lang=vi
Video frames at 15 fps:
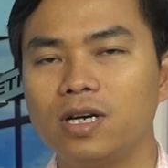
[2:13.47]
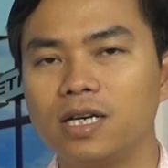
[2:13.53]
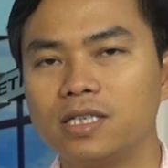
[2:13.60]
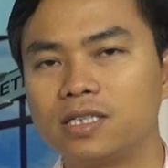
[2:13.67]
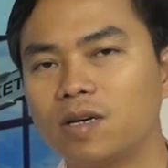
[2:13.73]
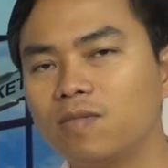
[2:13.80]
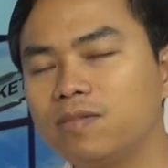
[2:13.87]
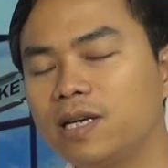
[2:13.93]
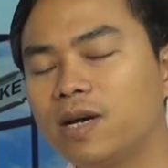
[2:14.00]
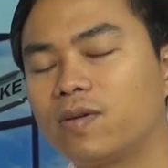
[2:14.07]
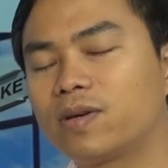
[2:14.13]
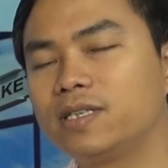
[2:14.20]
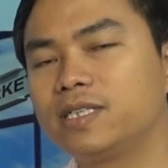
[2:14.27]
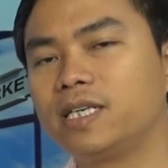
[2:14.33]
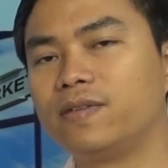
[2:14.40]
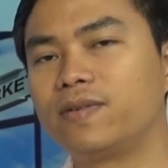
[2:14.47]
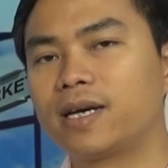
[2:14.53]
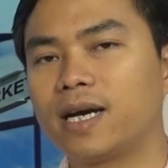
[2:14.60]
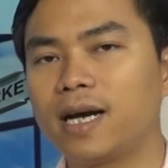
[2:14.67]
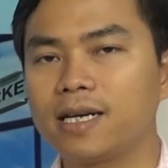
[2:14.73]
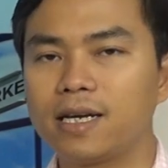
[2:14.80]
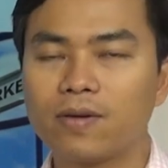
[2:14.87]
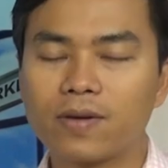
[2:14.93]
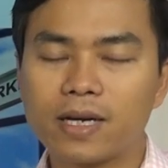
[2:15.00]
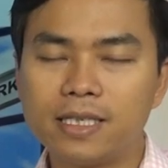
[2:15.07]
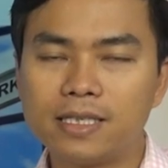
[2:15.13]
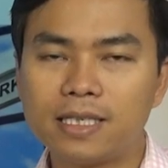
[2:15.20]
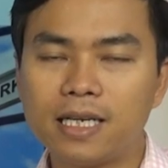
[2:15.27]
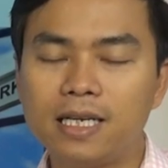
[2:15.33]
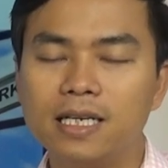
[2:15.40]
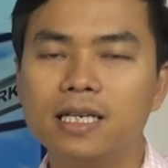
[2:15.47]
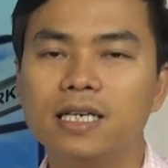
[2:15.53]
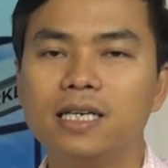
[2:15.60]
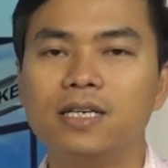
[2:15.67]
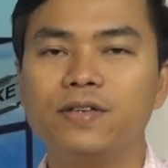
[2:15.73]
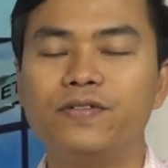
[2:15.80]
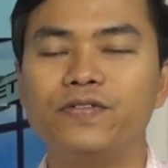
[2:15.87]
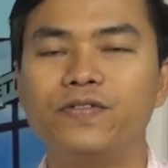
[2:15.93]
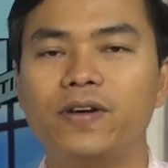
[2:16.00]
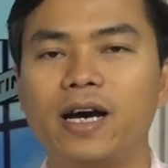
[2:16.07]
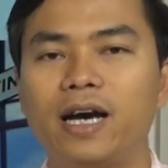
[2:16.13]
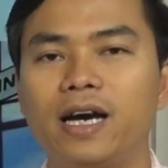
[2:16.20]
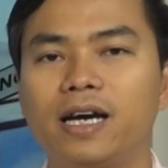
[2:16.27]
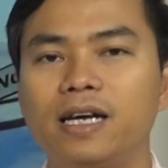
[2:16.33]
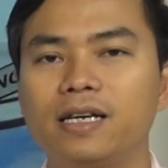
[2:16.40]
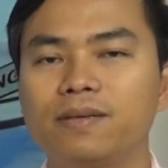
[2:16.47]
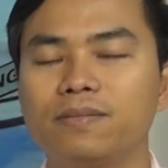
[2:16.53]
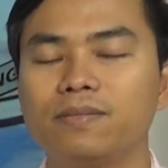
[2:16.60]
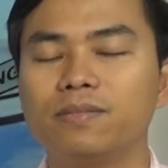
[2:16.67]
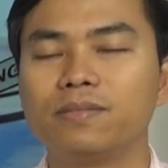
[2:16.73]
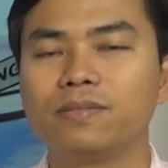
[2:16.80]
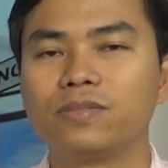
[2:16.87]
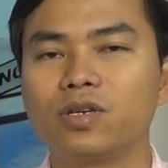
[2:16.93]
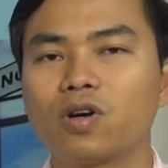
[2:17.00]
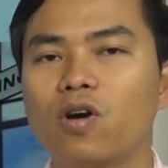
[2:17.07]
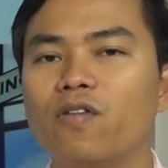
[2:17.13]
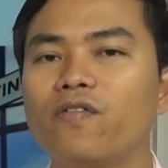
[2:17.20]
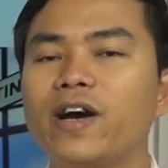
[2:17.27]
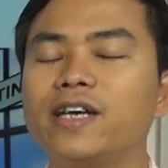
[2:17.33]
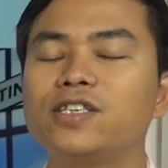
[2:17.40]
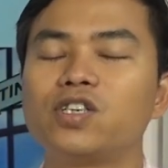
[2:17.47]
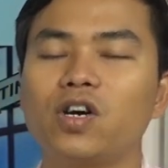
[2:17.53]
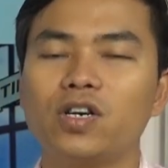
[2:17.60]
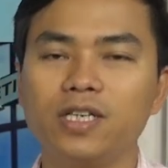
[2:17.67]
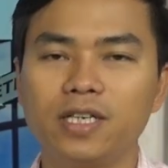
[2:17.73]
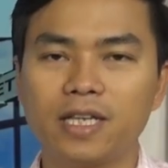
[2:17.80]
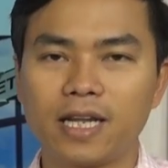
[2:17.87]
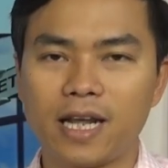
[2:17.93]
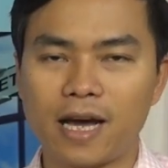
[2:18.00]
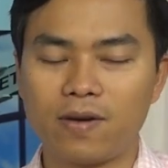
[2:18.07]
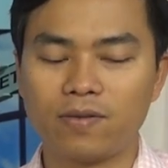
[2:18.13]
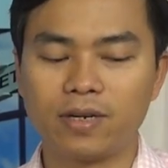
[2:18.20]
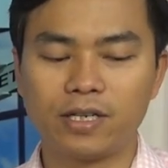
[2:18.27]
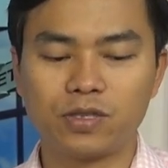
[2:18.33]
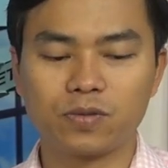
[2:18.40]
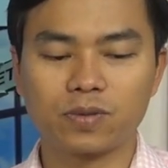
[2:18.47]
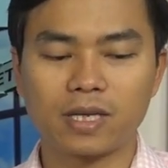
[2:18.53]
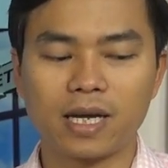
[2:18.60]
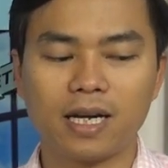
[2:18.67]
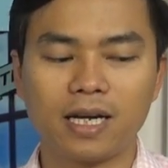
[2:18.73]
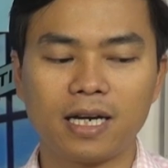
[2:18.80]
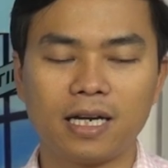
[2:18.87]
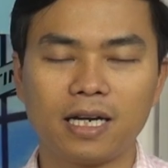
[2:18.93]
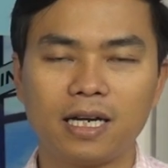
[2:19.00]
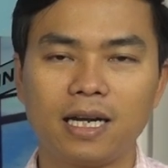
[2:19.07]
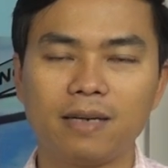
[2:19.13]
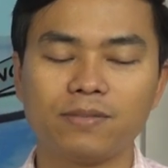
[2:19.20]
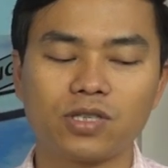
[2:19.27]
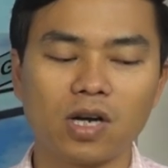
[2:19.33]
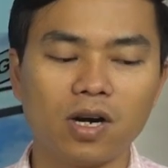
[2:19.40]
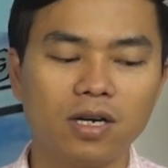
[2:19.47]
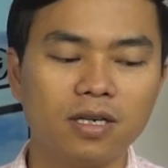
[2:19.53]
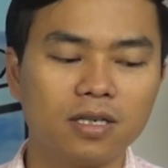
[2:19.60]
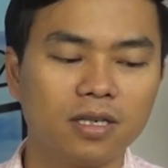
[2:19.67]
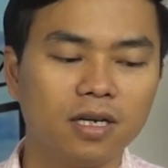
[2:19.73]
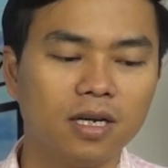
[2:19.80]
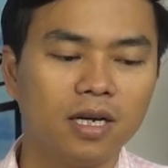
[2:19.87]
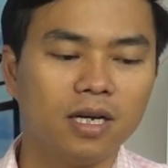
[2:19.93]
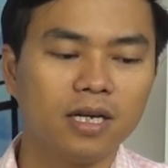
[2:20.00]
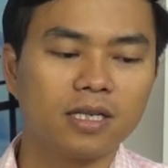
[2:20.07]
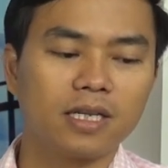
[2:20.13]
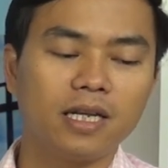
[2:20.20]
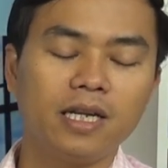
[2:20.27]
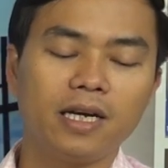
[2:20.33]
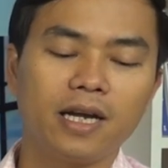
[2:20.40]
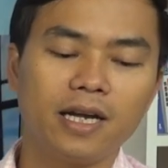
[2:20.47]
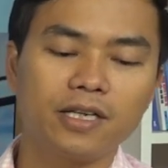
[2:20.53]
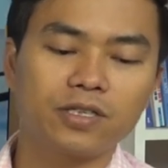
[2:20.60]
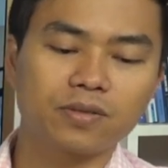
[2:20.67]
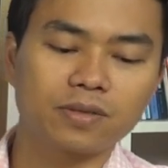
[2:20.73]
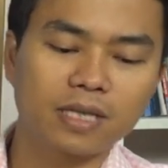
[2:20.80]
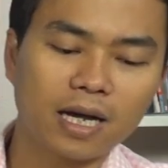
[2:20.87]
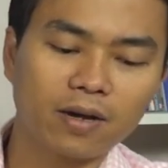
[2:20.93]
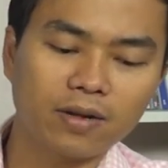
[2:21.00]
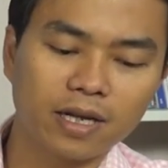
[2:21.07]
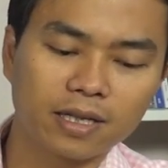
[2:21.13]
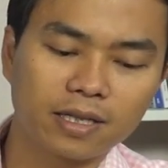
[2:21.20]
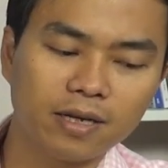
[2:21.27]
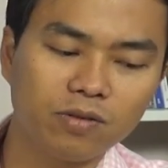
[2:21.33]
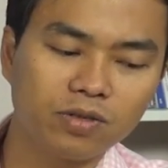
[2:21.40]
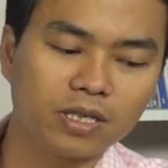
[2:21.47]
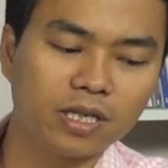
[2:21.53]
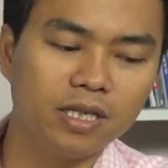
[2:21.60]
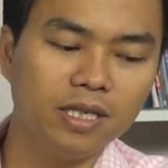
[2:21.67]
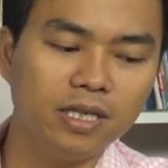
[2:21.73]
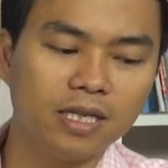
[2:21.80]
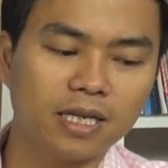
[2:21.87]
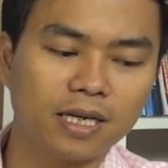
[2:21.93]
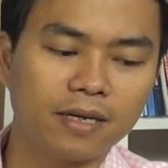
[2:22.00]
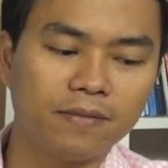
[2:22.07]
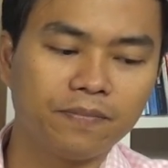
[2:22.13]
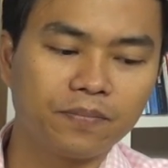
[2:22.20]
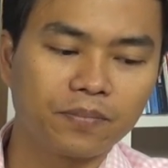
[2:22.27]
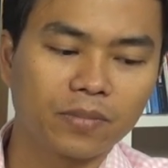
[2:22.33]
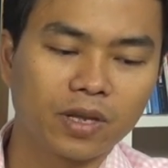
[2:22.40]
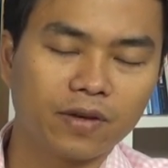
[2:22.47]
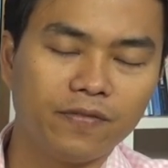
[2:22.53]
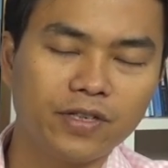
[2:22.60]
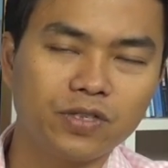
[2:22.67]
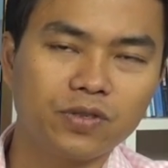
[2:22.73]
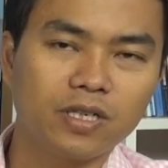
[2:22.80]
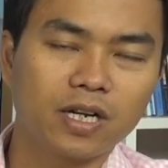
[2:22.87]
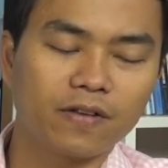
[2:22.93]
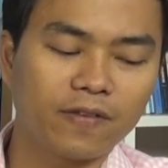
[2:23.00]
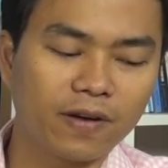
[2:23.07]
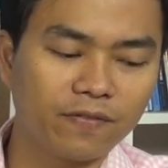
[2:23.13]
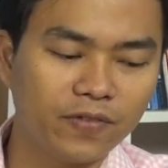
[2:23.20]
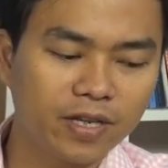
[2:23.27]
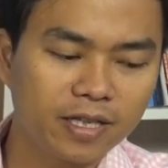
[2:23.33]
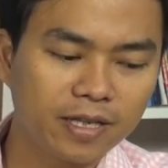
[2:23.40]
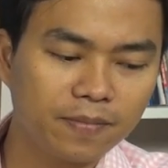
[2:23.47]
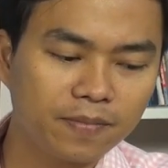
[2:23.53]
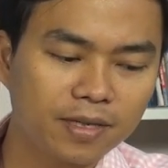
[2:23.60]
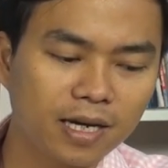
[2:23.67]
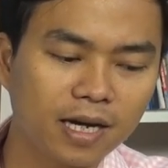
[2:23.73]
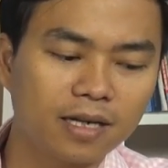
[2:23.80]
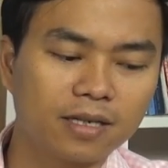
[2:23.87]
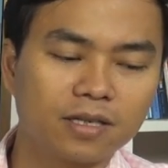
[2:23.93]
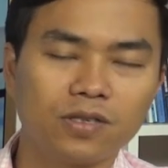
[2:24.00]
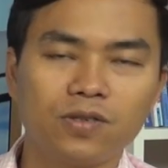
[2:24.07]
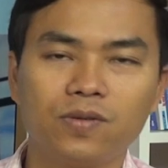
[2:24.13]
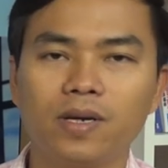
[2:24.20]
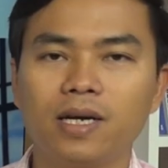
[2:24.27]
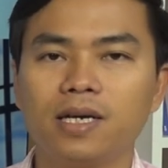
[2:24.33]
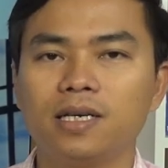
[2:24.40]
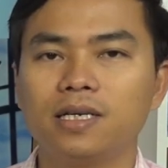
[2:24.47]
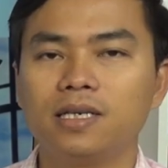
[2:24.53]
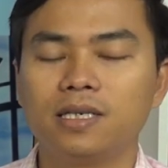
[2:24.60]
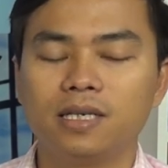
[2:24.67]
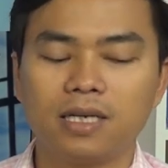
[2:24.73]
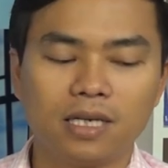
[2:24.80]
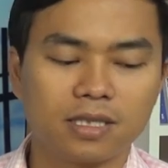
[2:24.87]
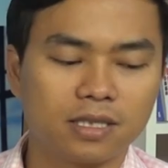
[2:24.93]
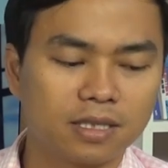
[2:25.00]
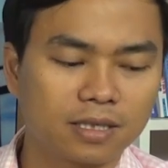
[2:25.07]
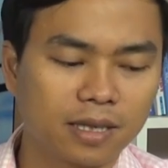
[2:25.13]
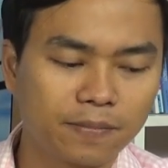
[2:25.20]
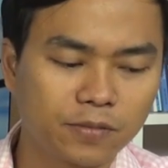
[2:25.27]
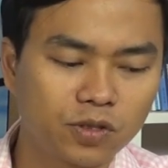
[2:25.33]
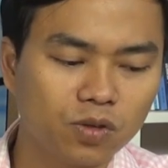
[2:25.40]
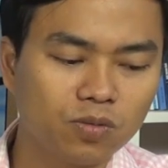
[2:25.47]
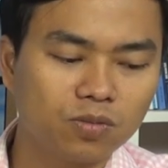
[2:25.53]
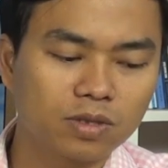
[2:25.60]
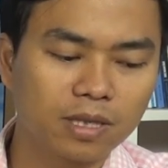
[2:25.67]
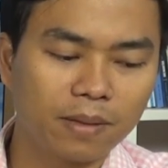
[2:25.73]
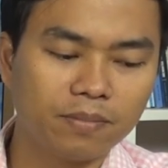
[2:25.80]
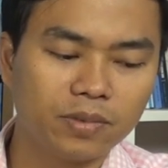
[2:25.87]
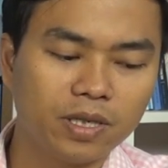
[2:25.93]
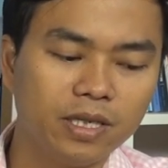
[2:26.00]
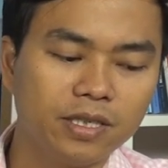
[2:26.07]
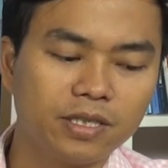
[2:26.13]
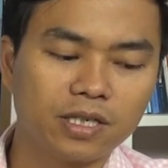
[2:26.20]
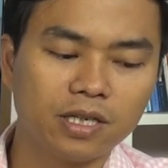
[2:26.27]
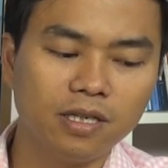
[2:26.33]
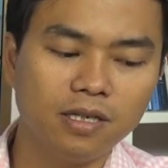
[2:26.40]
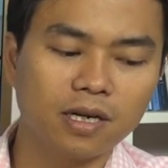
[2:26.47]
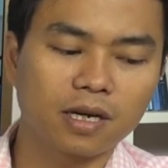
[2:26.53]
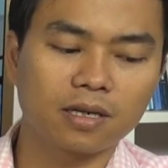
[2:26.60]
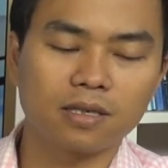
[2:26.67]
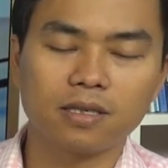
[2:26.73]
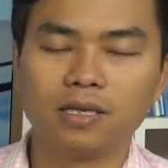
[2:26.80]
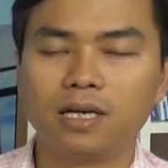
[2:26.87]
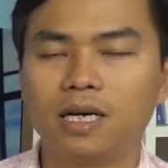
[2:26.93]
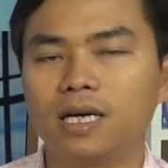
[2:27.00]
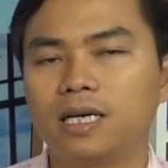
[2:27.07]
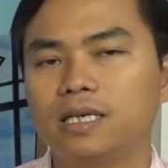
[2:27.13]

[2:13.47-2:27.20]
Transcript: uh, giống nhau cái gì và khác nhau cái gì và nó có vai trò như thế nào để chúng ta uh, làm rõ hơn thế thì ở đây chúng ta có thể tiêu chí là ví dụ như là phạm vi tiếp cận đúng không ạ uh, sự tập trung tầm nhìn chiến lược uh,